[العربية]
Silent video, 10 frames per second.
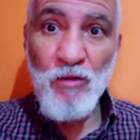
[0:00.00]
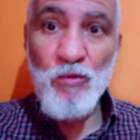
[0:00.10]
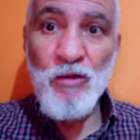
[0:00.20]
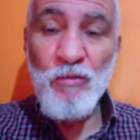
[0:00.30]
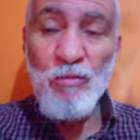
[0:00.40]

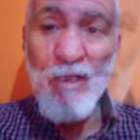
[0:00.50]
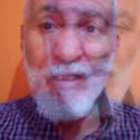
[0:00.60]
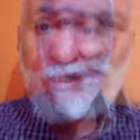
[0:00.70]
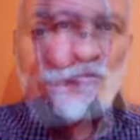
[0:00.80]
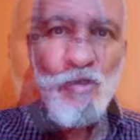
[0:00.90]
المعدات
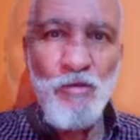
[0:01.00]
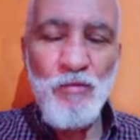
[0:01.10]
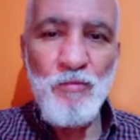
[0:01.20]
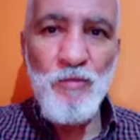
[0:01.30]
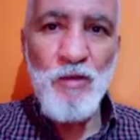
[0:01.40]

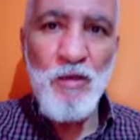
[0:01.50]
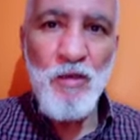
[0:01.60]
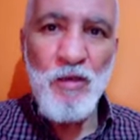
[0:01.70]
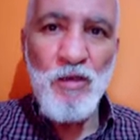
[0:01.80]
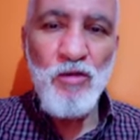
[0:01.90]
في
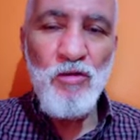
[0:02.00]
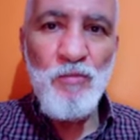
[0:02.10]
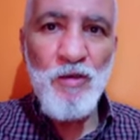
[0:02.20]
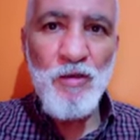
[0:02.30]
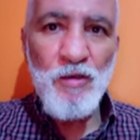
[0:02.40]
المستقبل
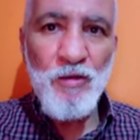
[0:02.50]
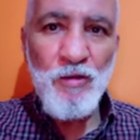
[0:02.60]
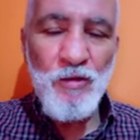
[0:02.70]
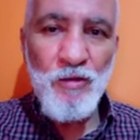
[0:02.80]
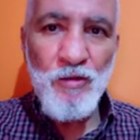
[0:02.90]
القريب اذا